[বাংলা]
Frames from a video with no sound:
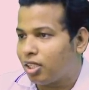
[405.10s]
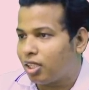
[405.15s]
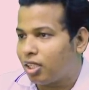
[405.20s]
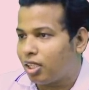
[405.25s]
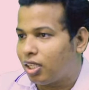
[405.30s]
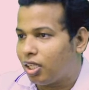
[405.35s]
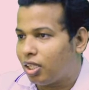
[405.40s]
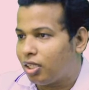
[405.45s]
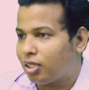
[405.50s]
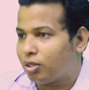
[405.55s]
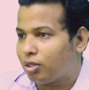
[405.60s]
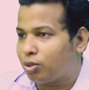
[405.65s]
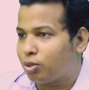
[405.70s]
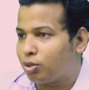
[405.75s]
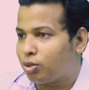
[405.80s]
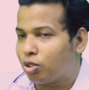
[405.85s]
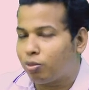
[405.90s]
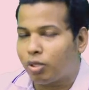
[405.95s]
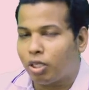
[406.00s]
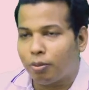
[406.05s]
এই শূন্য
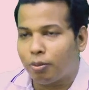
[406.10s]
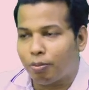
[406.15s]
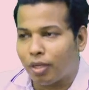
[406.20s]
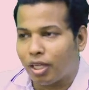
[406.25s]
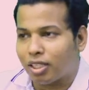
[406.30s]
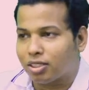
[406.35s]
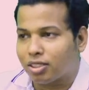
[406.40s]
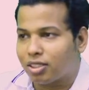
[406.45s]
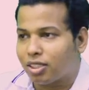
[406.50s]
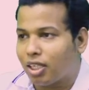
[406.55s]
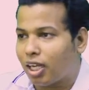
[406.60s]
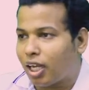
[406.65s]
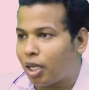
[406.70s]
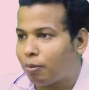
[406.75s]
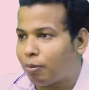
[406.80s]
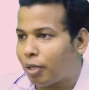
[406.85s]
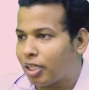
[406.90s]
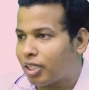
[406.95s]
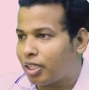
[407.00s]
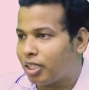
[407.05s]
মানে প্লাস আর
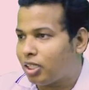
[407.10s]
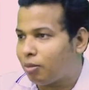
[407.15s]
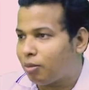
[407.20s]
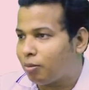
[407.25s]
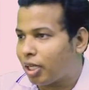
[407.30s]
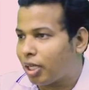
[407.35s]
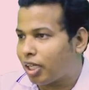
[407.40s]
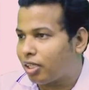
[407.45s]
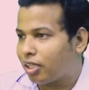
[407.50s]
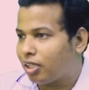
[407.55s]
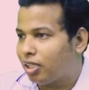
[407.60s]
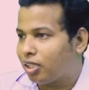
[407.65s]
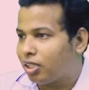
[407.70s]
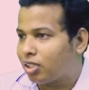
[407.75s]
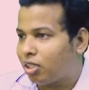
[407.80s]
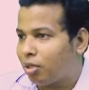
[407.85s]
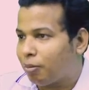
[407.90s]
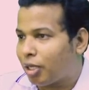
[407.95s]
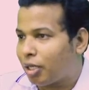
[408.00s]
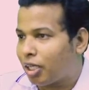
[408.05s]
বাকি এটা মান
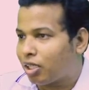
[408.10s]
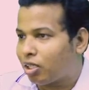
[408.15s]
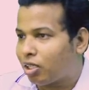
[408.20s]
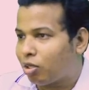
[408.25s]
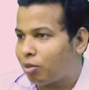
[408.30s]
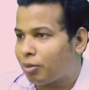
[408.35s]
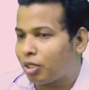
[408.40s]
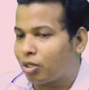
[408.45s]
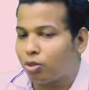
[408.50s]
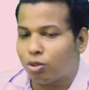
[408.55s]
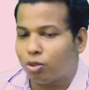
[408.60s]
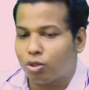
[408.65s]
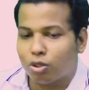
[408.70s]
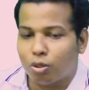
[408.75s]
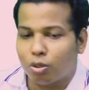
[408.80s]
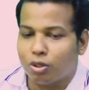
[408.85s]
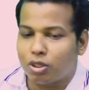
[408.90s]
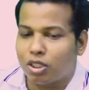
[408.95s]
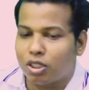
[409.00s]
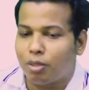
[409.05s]
তাহলে মানটাও আমার কোনো
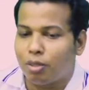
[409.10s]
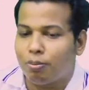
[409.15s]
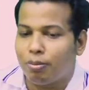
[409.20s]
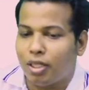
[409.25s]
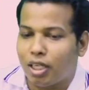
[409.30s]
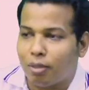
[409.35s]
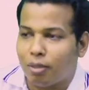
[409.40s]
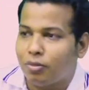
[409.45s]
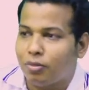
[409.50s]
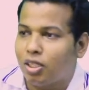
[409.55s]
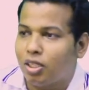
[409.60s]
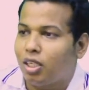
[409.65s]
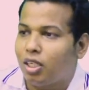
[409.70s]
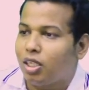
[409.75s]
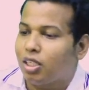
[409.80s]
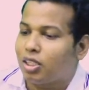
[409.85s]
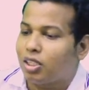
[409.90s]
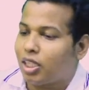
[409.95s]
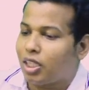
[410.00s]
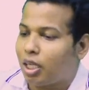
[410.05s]
সমস্যা নাই পেলাম
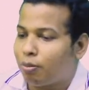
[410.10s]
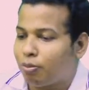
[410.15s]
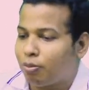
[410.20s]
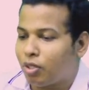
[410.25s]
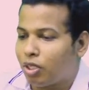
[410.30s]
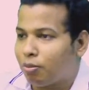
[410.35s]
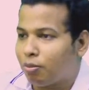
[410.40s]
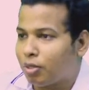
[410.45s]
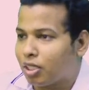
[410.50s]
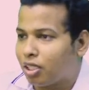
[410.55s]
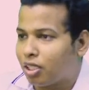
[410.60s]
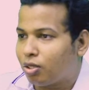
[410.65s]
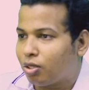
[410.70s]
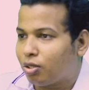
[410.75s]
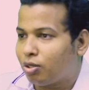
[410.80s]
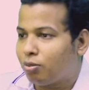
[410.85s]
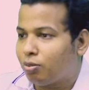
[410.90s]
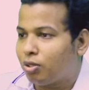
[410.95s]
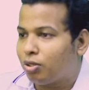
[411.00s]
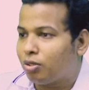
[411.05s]
তারপরে আমরা কি
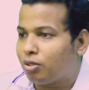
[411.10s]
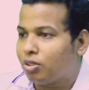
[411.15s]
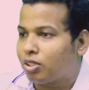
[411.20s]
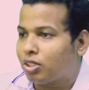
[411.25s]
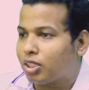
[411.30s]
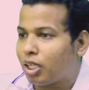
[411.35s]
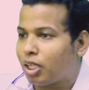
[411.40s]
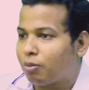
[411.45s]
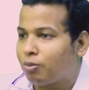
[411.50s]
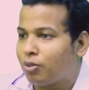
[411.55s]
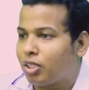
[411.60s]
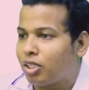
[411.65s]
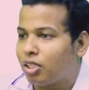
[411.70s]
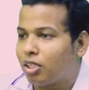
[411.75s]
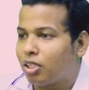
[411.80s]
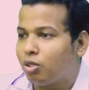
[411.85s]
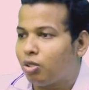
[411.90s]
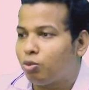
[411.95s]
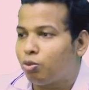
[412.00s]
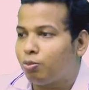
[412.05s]
করব তারপর এটাকে
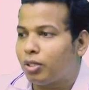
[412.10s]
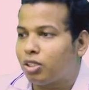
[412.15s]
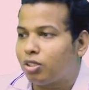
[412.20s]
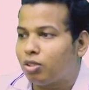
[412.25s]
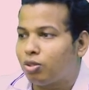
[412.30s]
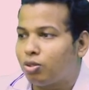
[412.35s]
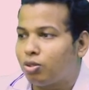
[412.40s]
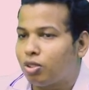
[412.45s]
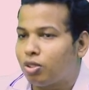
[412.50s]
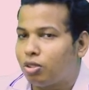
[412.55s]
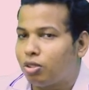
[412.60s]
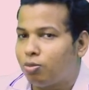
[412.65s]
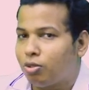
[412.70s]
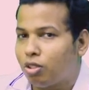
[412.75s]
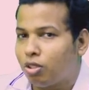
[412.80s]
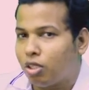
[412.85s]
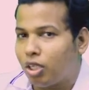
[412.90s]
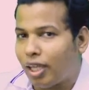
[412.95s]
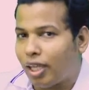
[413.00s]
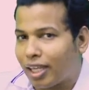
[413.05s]
রূপান্তর করে দিব
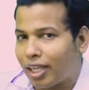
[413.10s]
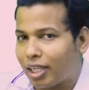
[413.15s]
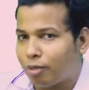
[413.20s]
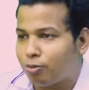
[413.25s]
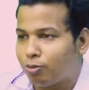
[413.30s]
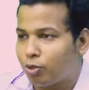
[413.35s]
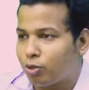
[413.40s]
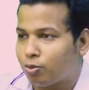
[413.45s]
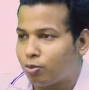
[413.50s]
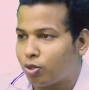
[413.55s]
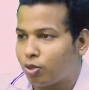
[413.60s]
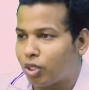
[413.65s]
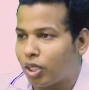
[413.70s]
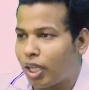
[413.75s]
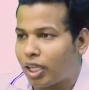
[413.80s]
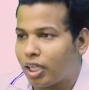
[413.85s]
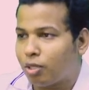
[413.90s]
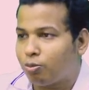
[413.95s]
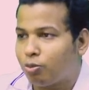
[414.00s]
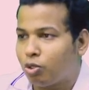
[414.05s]
একের পরিপূরক
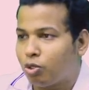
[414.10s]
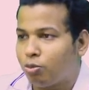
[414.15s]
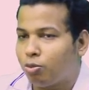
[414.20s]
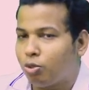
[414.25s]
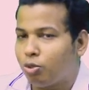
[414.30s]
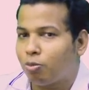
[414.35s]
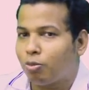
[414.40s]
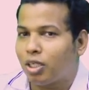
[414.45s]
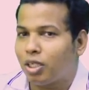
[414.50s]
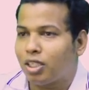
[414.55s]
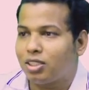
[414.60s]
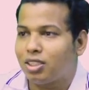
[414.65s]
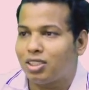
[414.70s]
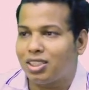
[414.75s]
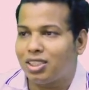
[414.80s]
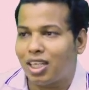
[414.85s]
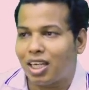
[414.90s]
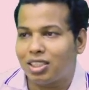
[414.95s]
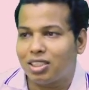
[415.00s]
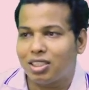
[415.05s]
একের পরিপূরক মানে আসলে
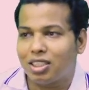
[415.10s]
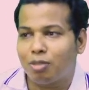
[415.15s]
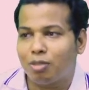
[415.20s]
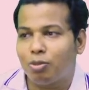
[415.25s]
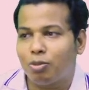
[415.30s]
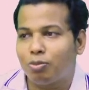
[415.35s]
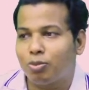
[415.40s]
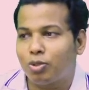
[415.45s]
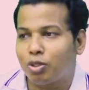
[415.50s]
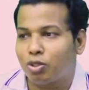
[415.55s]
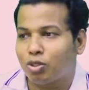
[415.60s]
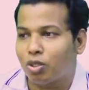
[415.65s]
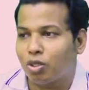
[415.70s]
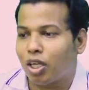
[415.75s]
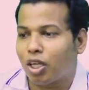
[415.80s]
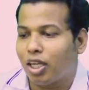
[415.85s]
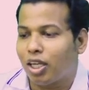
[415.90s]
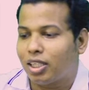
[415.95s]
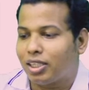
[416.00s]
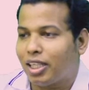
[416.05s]
যা আছে তার বিপরীত করা
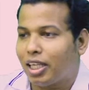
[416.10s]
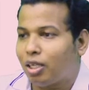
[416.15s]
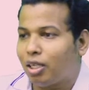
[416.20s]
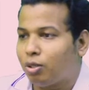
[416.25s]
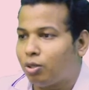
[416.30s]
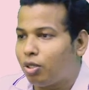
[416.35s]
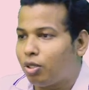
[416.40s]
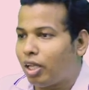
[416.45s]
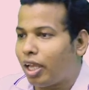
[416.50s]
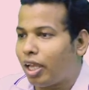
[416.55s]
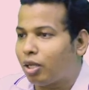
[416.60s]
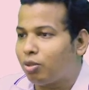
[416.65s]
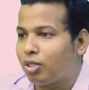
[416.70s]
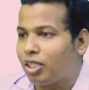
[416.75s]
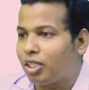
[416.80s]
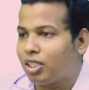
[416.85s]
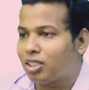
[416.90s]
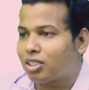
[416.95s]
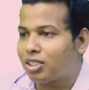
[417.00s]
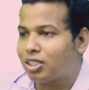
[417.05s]
দেখো এখন
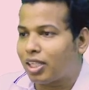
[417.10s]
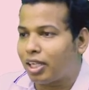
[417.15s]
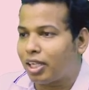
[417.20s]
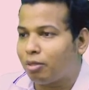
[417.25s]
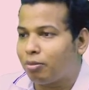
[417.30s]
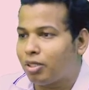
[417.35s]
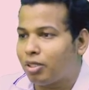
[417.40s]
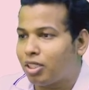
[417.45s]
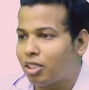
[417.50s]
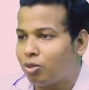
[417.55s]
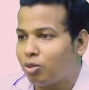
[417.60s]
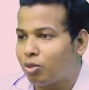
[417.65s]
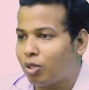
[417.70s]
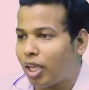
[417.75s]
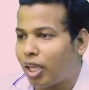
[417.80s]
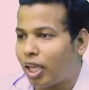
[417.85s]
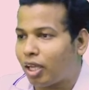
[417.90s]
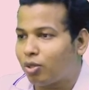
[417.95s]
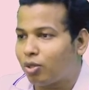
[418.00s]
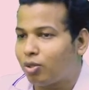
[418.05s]
এটা সাইন বিটটা কিন্তু
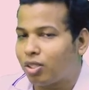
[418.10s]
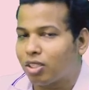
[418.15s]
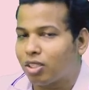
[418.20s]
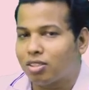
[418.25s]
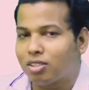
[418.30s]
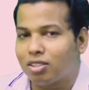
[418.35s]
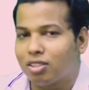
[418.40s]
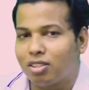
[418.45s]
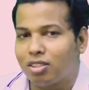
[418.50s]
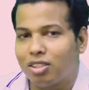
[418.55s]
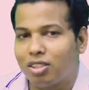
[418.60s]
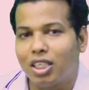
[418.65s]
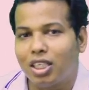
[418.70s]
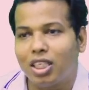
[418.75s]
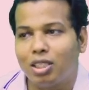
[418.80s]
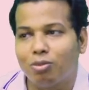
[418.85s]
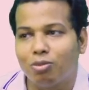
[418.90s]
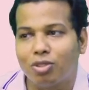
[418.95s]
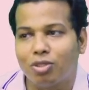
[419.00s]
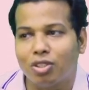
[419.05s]
এক হয়ে গেছে
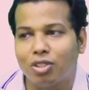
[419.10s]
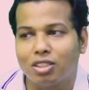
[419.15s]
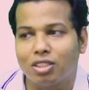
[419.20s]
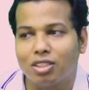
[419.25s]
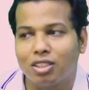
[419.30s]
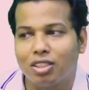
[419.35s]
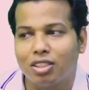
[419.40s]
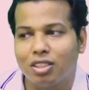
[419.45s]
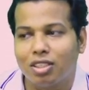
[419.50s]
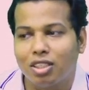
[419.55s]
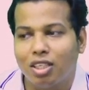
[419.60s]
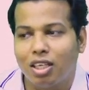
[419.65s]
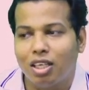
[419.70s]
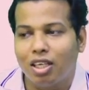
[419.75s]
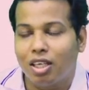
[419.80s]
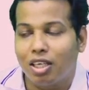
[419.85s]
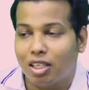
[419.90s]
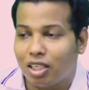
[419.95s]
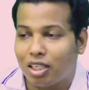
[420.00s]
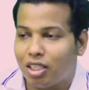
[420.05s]
নেগেটিভ হয়ে গেছে
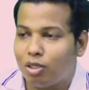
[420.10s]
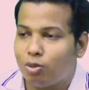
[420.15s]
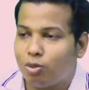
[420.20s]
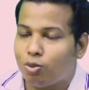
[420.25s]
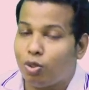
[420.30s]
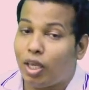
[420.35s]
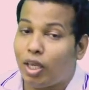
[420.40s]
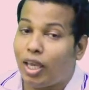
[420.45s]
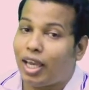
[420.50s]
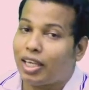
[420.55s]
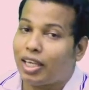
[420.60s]
কিন্তু একের